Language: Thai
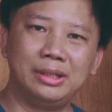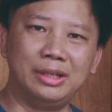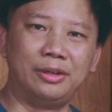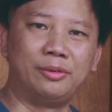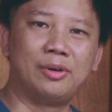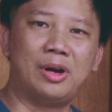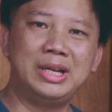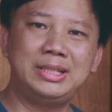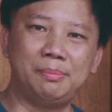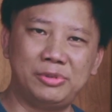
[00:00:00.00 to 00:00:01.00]
หนึ่งร้อ
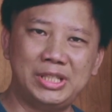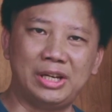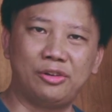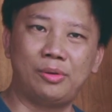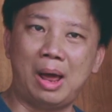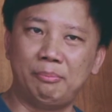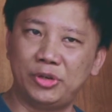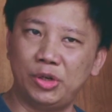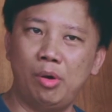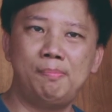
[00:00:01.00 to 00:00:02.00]
ยสิบเจ็ดกรัม
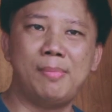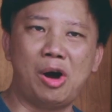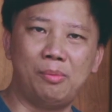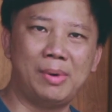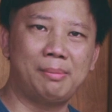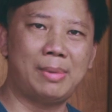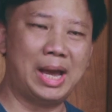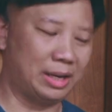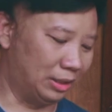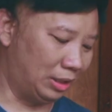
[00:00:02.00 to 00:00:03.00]
ถือว่าเบา
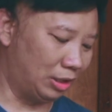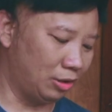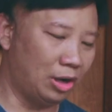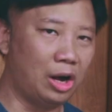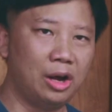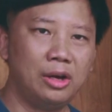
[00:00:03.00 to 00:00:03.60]
มากๆเลยแล้วก็